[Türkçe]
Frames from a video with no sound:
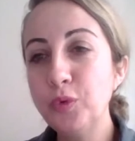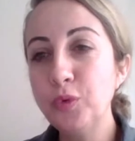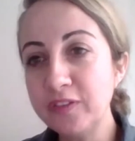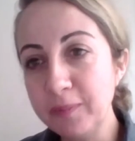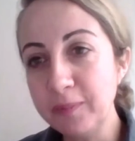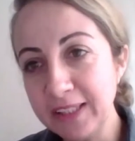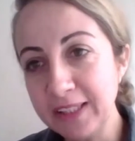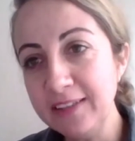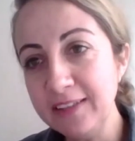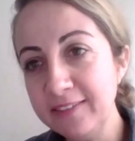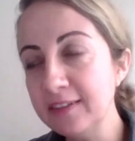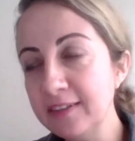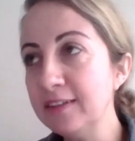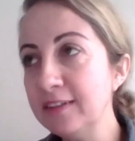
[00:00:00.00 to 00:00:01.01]
bu tabii ki
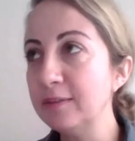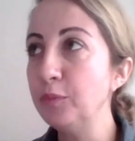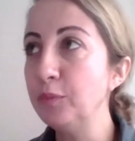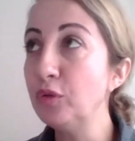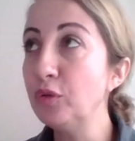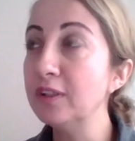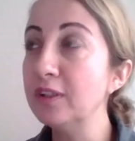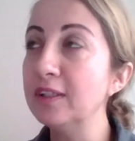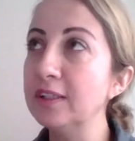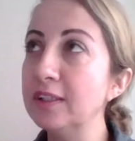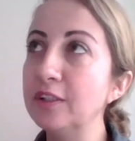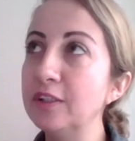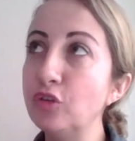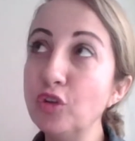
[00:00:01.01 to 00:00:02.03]
insanın
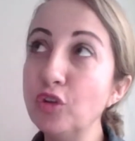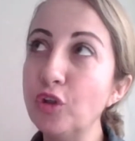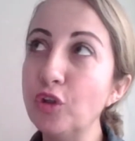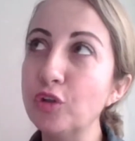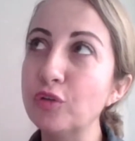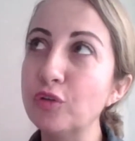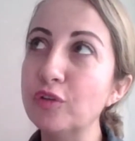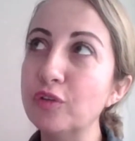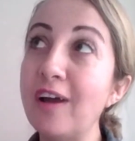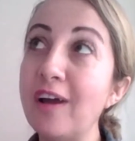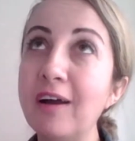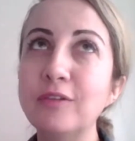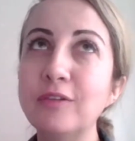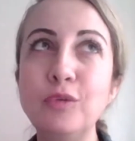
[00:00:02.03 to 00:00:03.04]
e, şunu
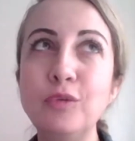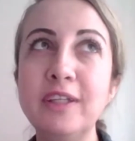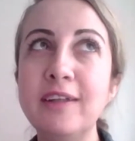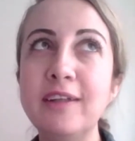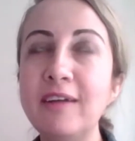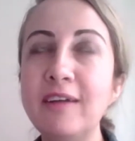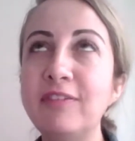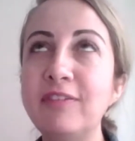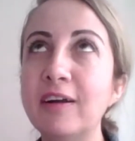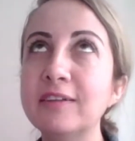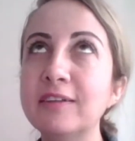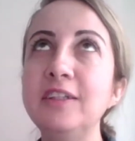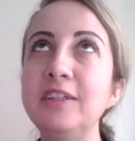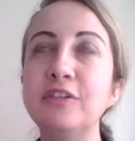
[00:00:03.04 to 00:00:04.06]
görüyorsunuz ha Türkiye'den
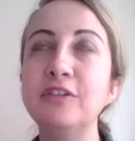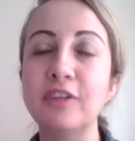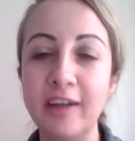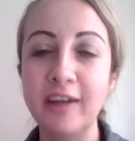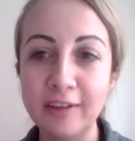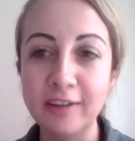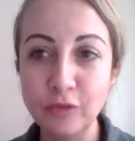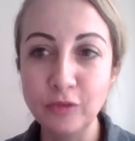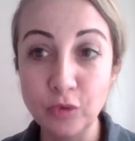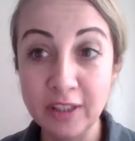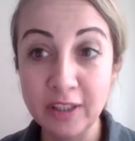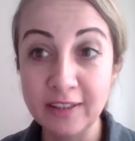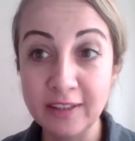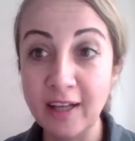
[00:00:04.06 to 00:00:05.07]
farklı yaşayan,
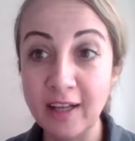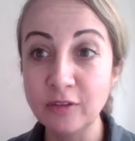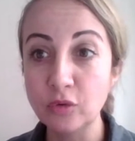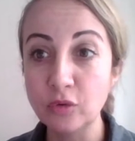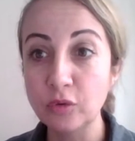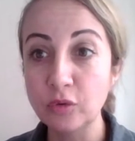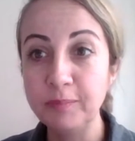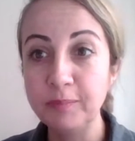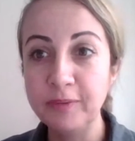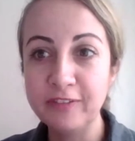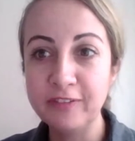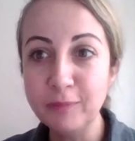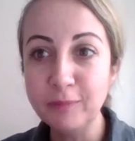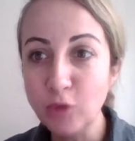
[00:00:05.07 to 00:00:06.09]
Türkiye'den
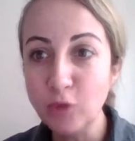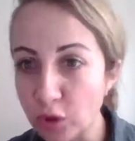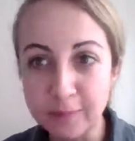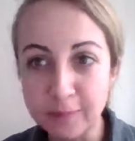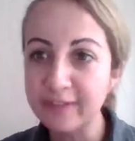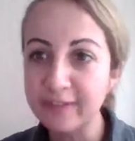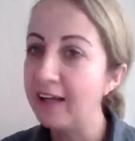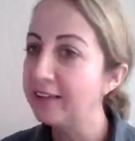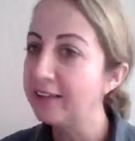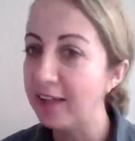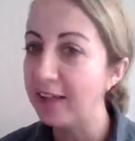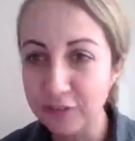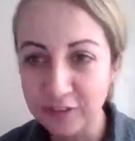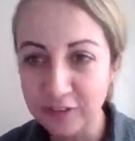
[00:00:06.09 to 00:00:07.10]
bizim doğrularımızdan,
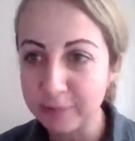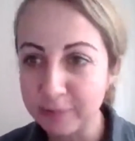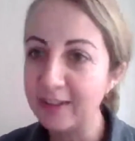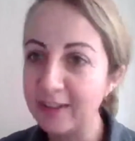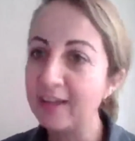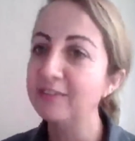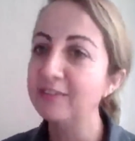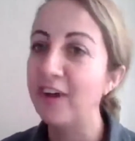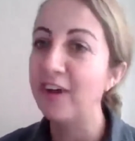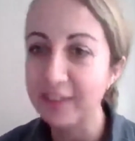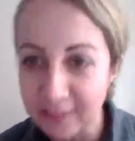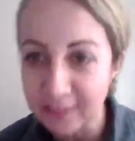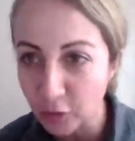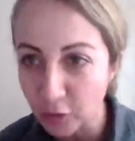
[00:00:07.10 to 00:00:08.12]
yanlışlarımızdan
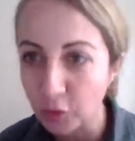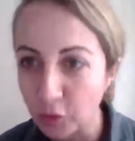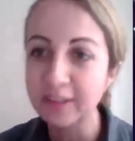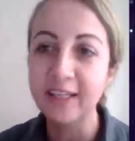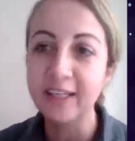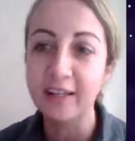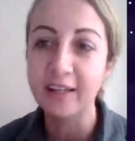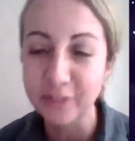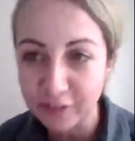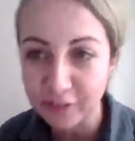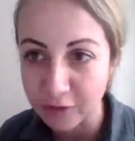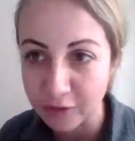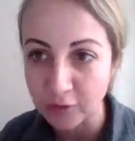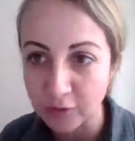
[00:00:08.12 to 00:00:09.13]
farklı doğruları,
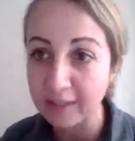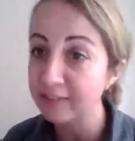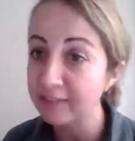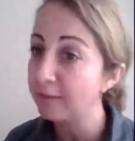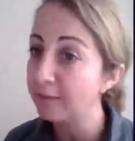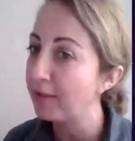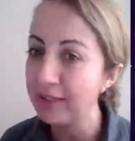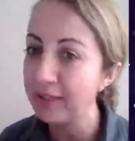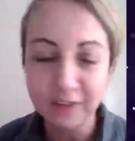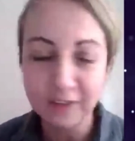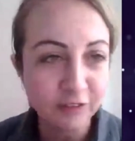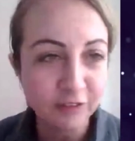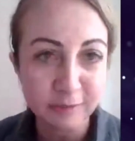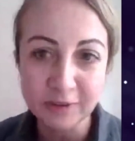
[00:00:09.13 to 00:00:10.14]
yanlışları olan,
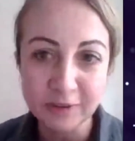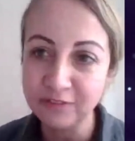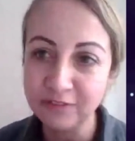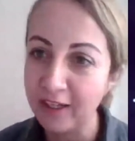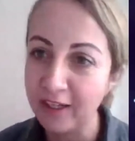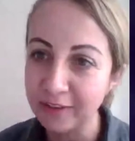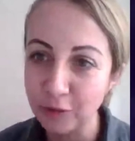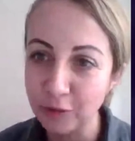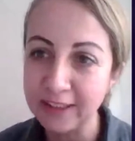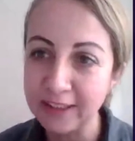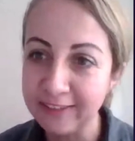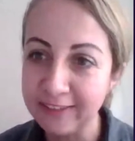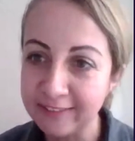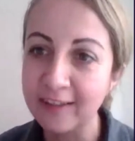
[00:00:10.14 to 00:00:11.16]
tamamen yaşamı farklı
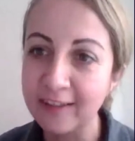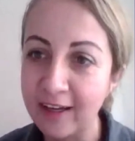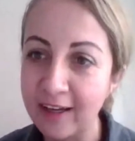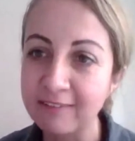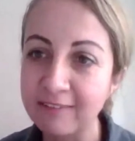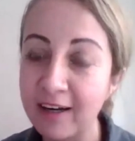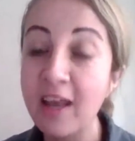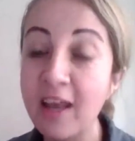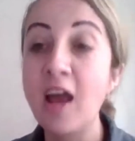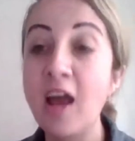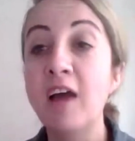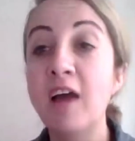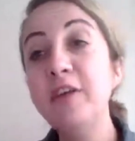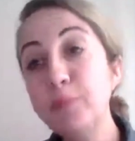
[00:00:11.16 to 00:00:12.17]
olan insanlar var.
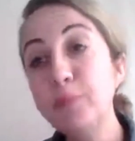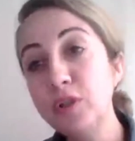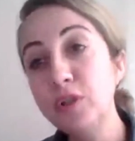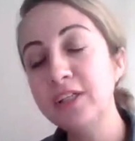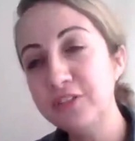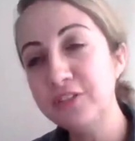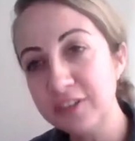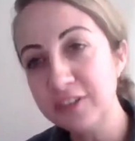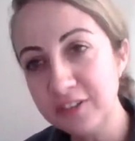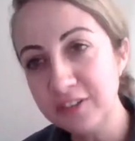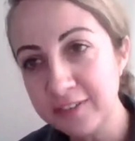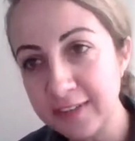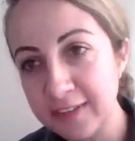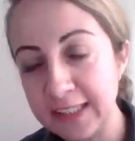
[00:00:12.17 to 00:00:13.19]
Ve bu
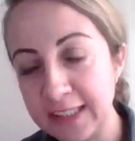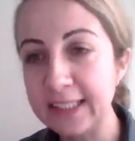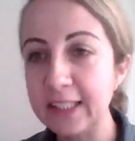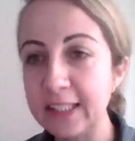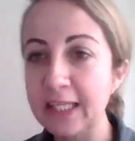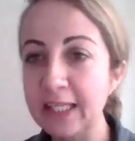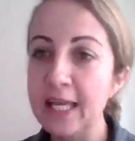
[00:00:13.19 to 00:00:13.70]
açıkçası